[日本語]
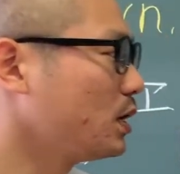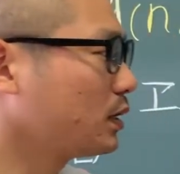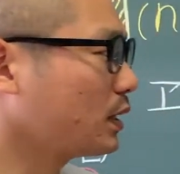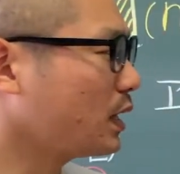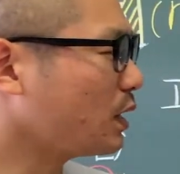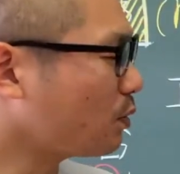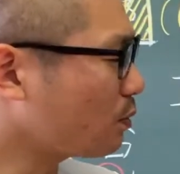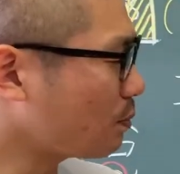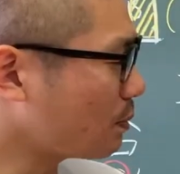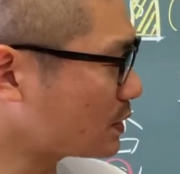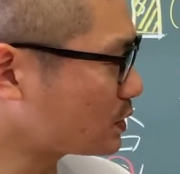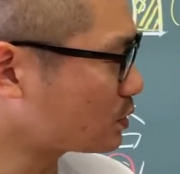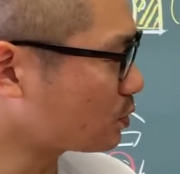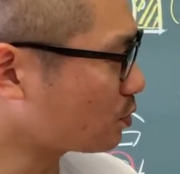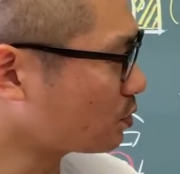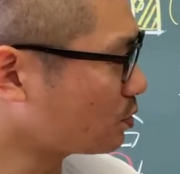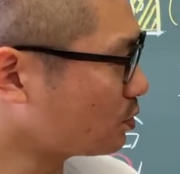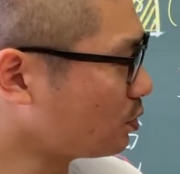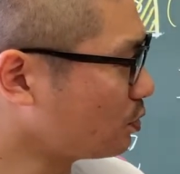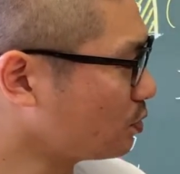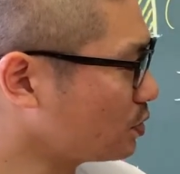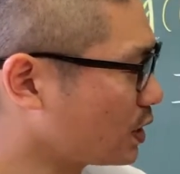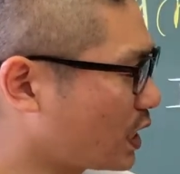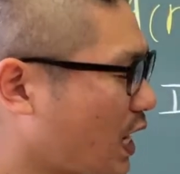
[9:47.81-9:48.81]
結構まあ
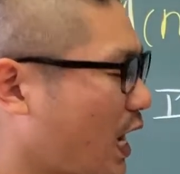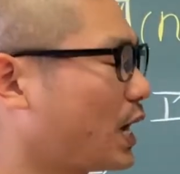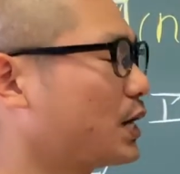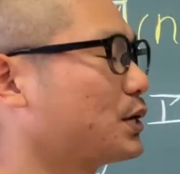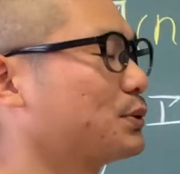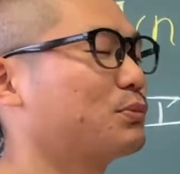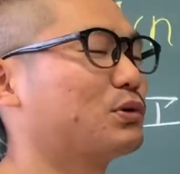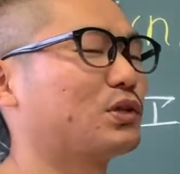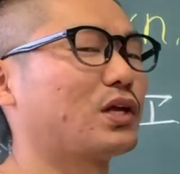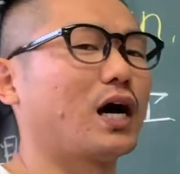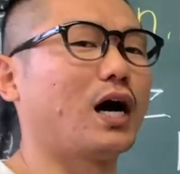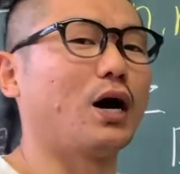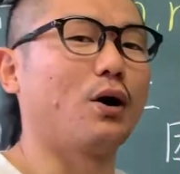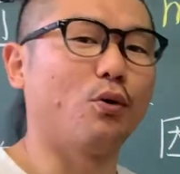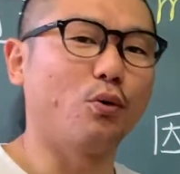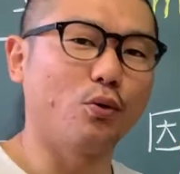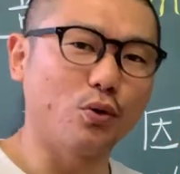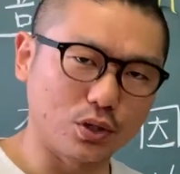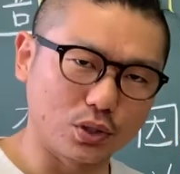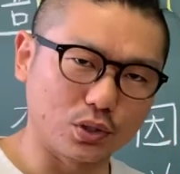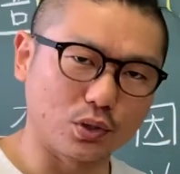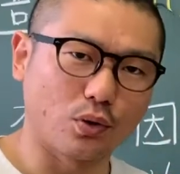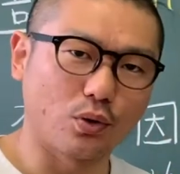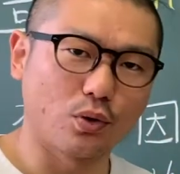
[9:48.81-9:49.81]
即音に変わるものが
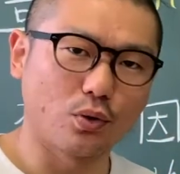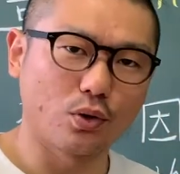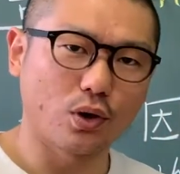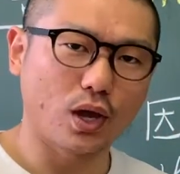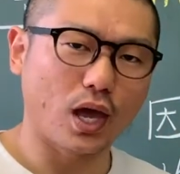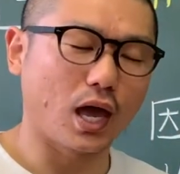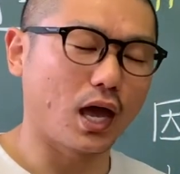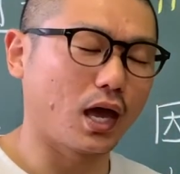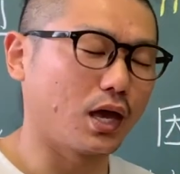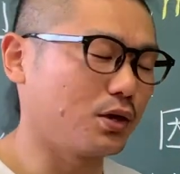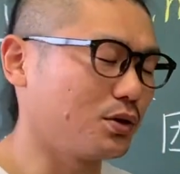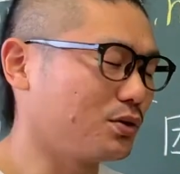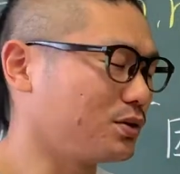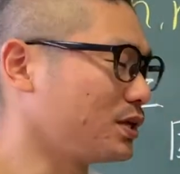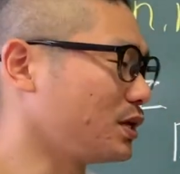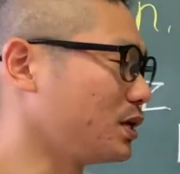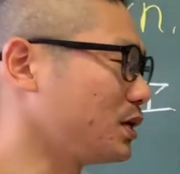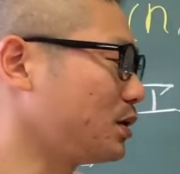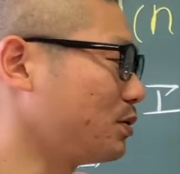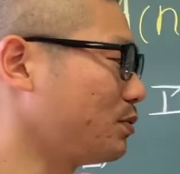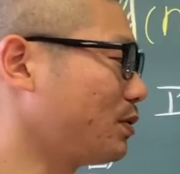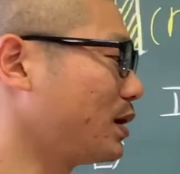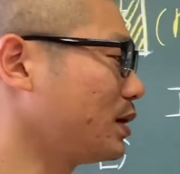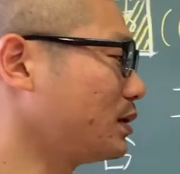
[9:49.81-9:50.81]
多いというふう
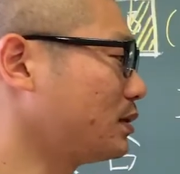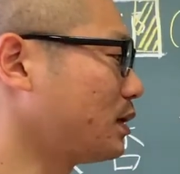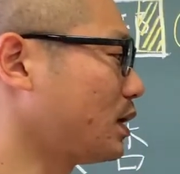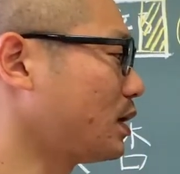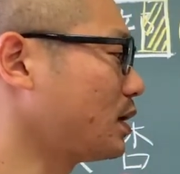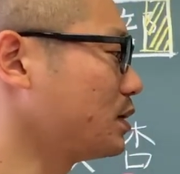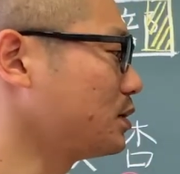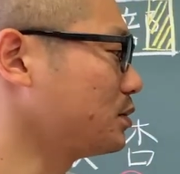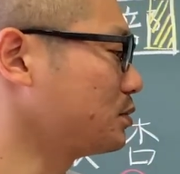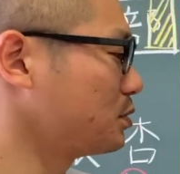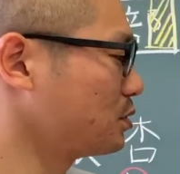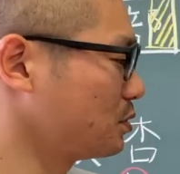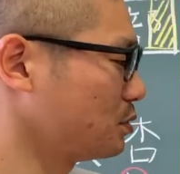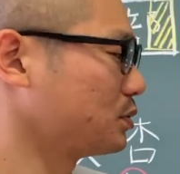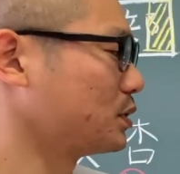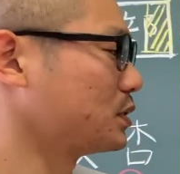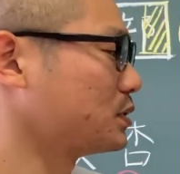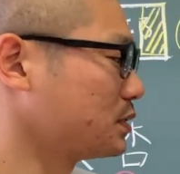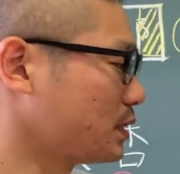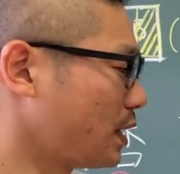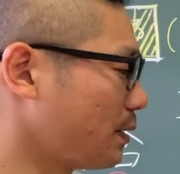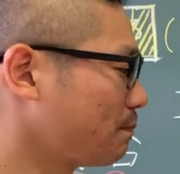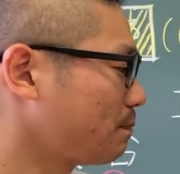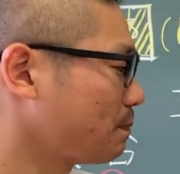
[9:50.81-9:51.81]
に言われているようで
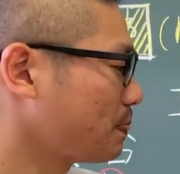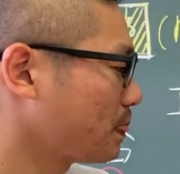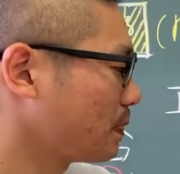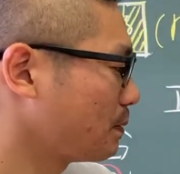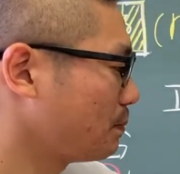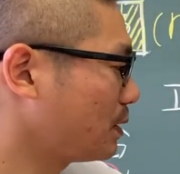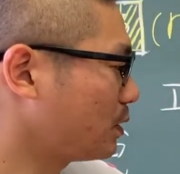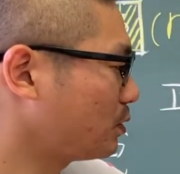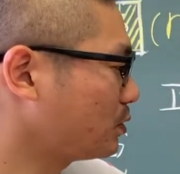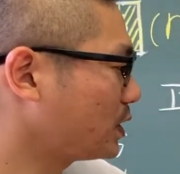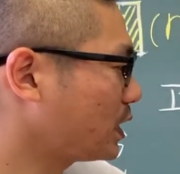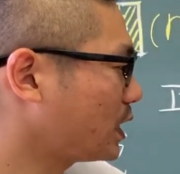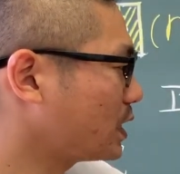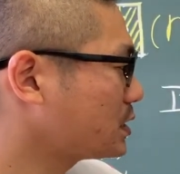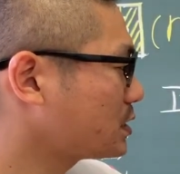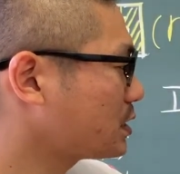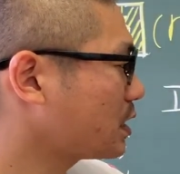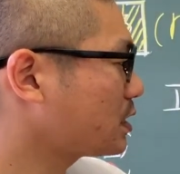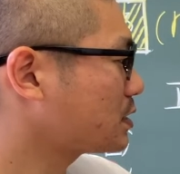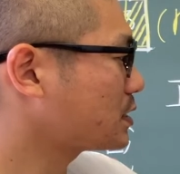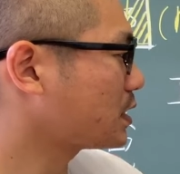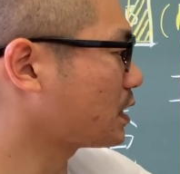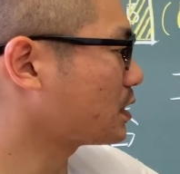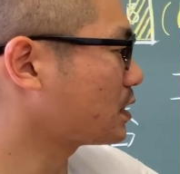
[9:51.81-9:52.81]
すね、まあ、こんな感じで接